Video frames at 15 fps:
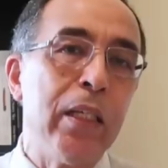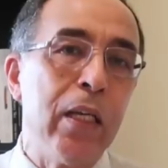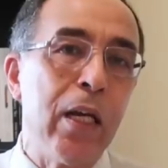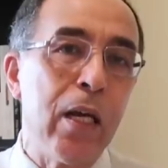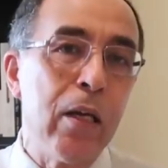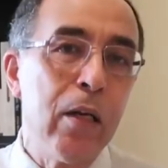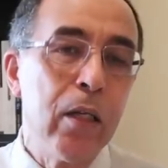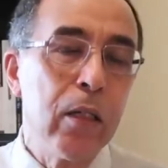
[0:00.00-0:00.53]

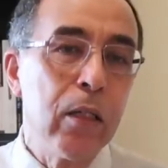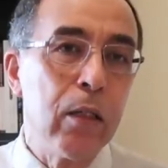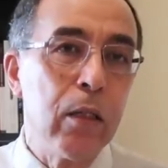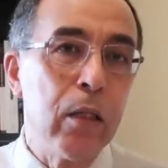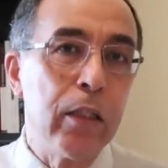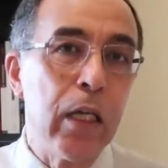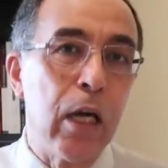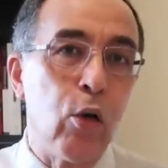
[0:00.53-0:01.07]
إلى
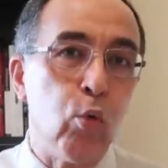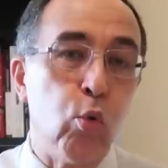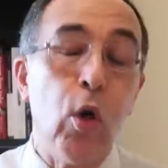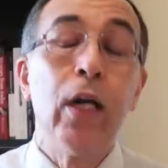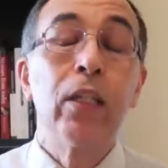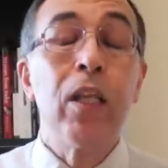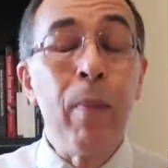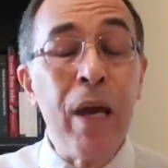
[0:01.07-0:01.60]
آه، ياهو
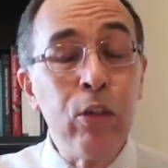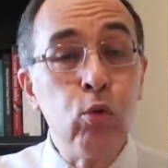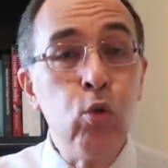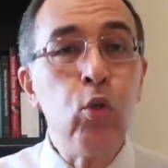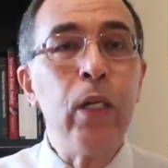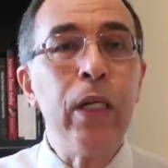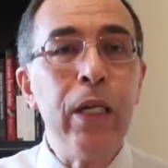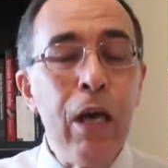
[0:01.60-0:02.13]
طبعا
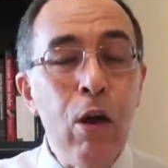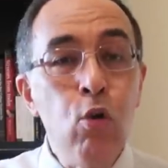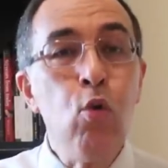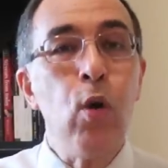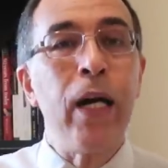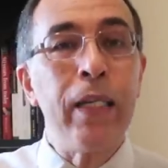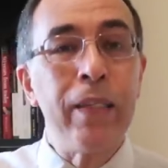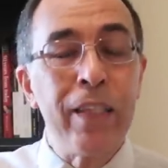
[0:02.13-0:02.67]
جوجل
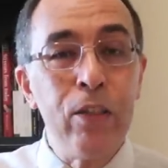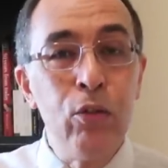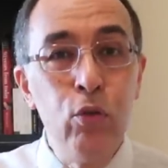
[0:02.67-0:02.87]
له أيضا